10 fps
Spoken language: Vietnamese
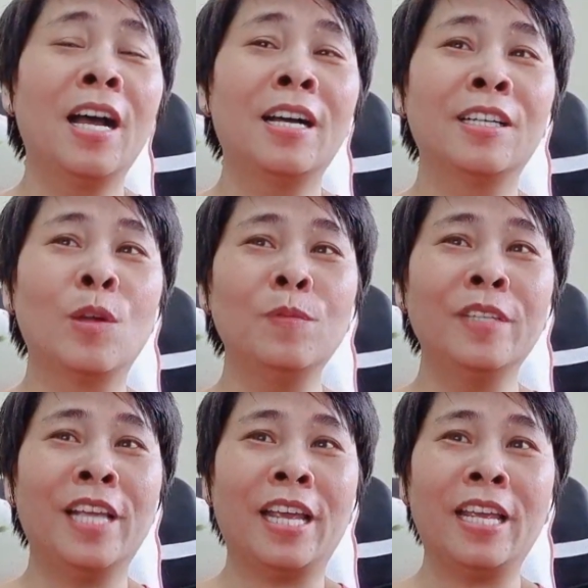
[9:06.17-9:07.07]
ừ
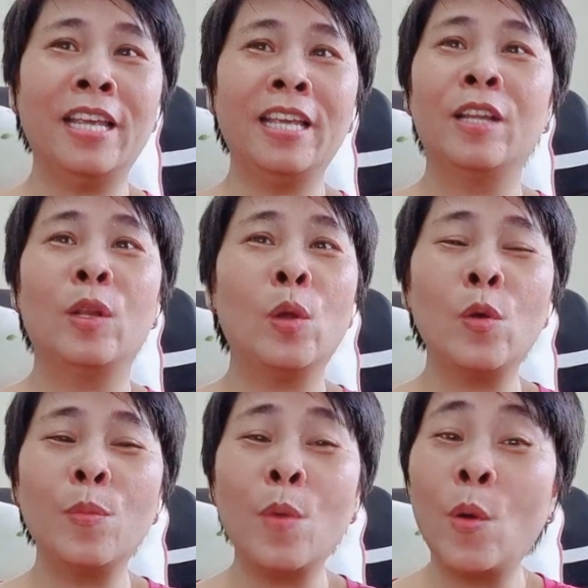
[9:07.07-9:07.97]
đúng nhỉ
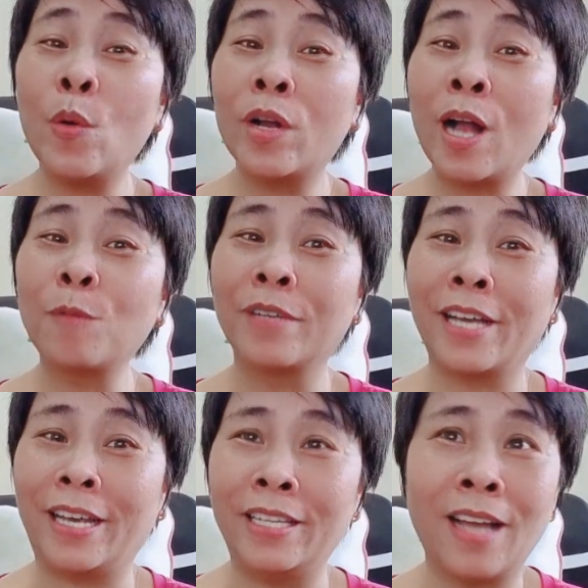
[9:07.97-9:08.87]
lu bu
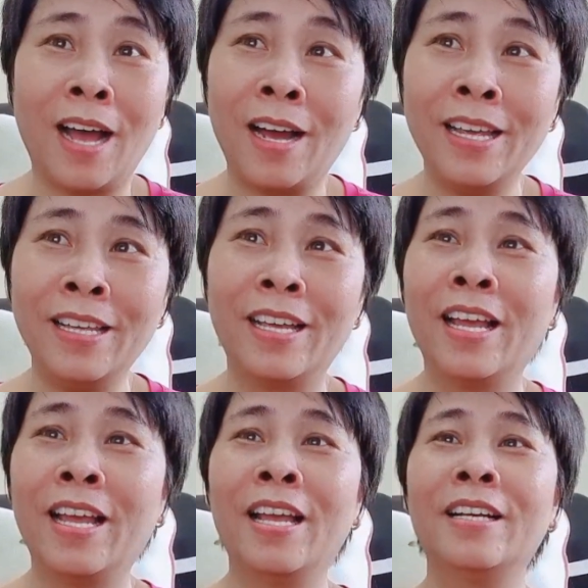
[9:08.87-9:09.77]
không nghĩ tới
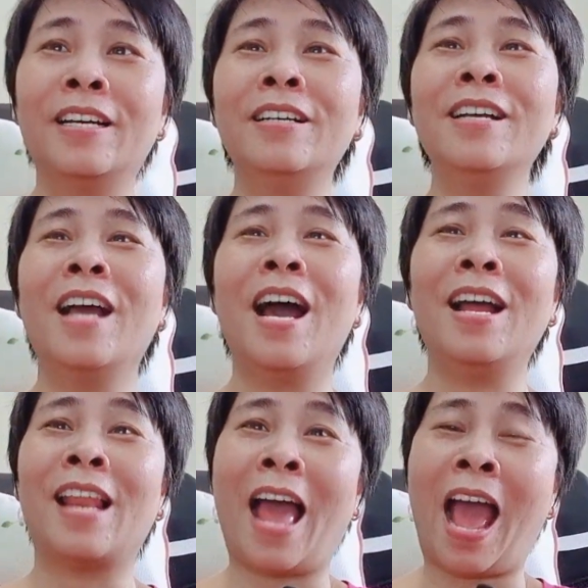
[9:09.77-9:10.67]
cứ
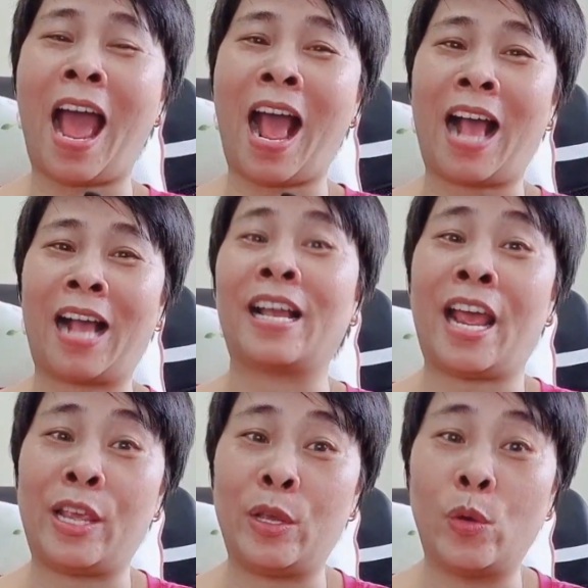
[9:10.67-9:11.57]
ngỡ là
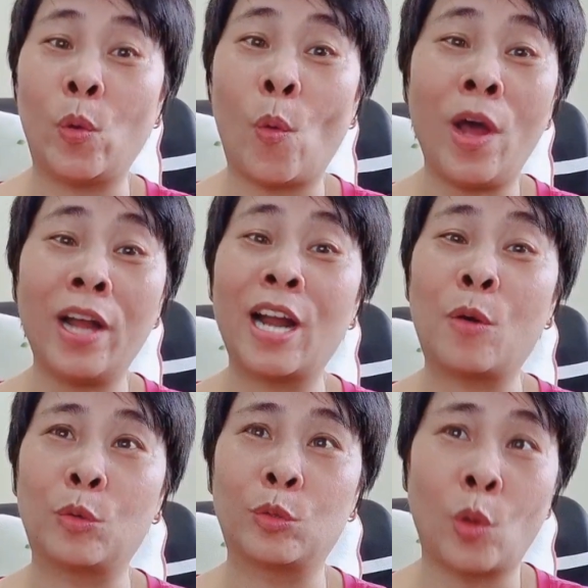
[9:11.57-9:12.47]
ngày của
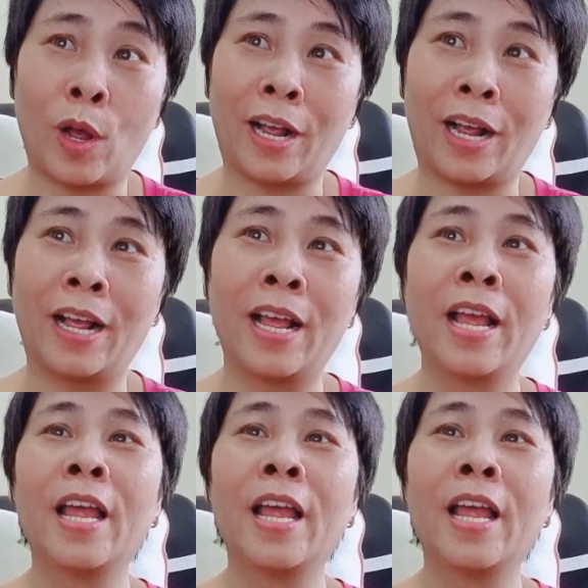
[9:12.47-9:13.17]
đầu tuần